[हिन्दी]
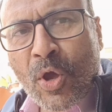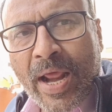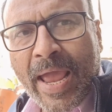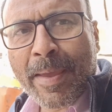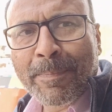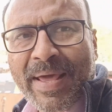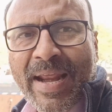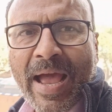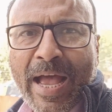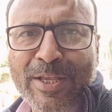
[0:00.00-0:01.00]
चौराहे
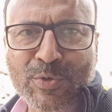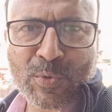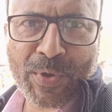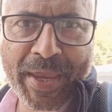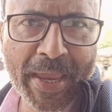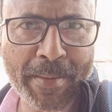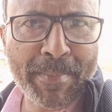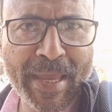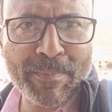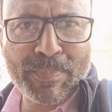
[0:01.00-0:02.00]
पर आ चुके हैं
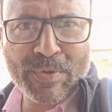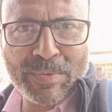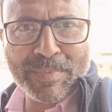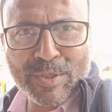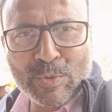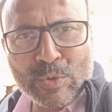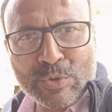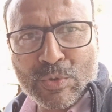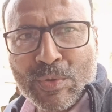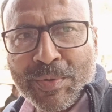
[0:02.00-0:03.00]
मैनपुरी में
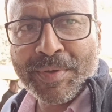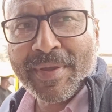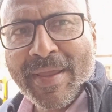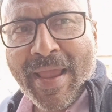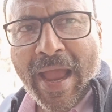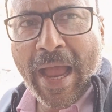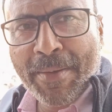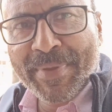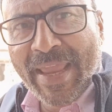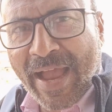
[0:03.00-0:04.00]
दोस्तों
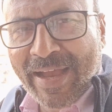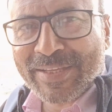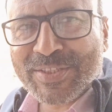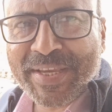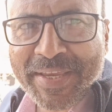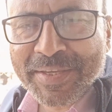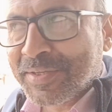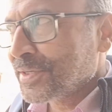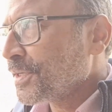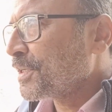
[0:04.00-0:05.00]
अब यहाँ से
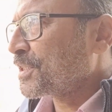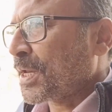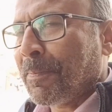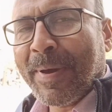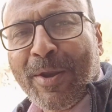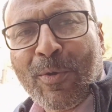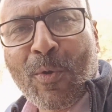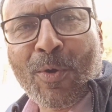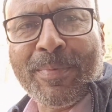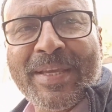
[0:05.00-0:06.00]
सफ़र
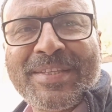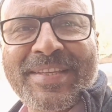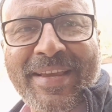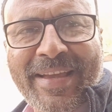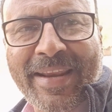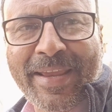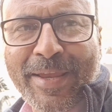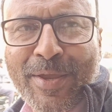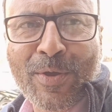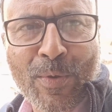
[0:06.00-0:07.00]
रोडवेज से
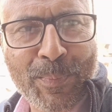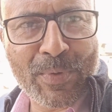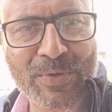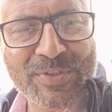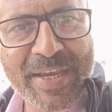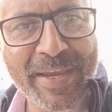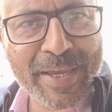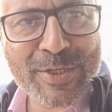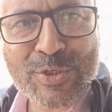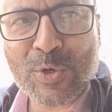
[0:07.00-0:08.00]
करेंगे और
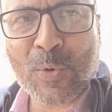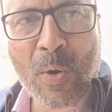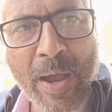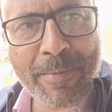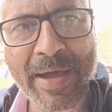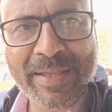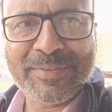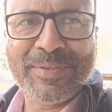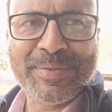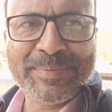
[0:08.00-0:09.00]
पहुँचेंगे शुकुआबाद